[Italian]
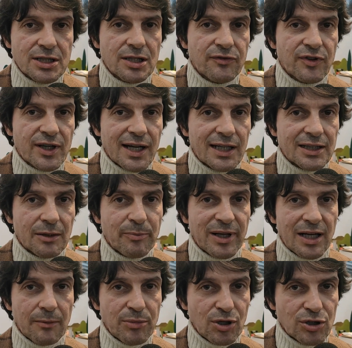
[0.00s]
certificata
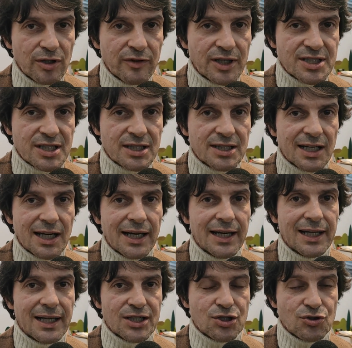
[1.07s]
per la biodiversità
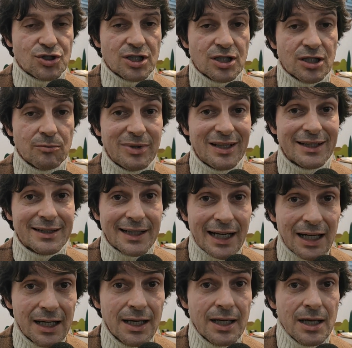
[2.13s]
e la
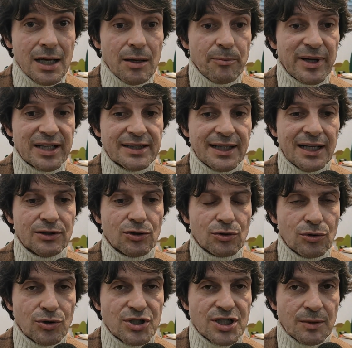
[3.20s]
sostenibilità,
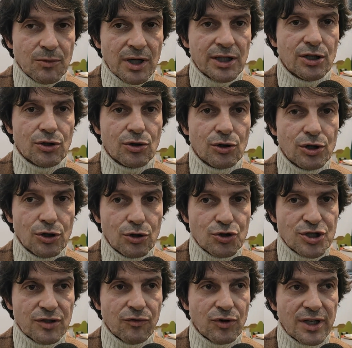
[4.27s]
pertanto noi siamo anche
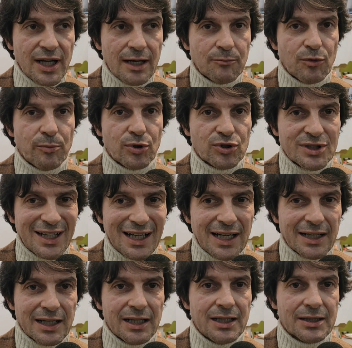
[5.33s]
orgogliosi e vogliamo
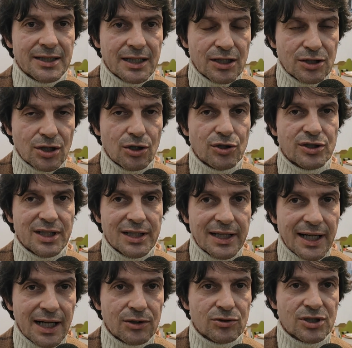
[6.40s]
portare il territorio
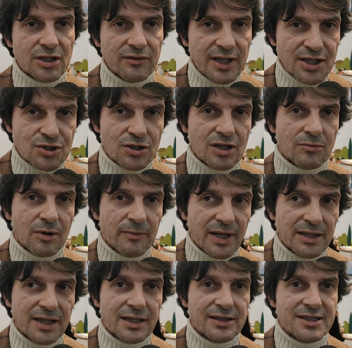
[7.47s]
italiano attraverso l'erba
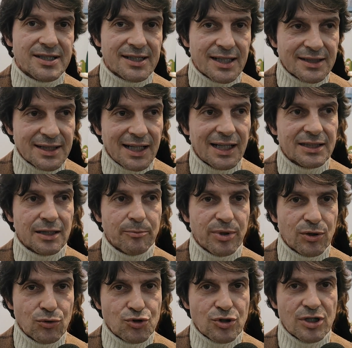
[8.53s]
medica disidratata
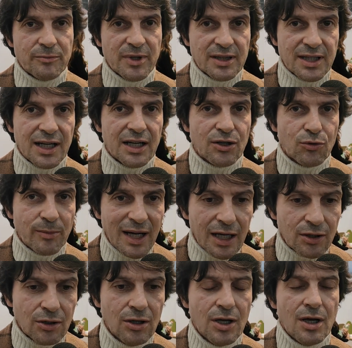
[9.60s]
per uso alimentare
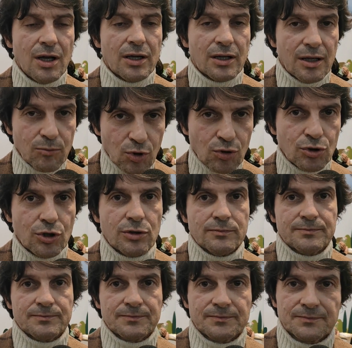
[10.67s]
umano nel
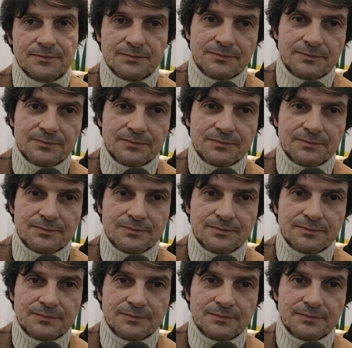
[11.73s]
mondo.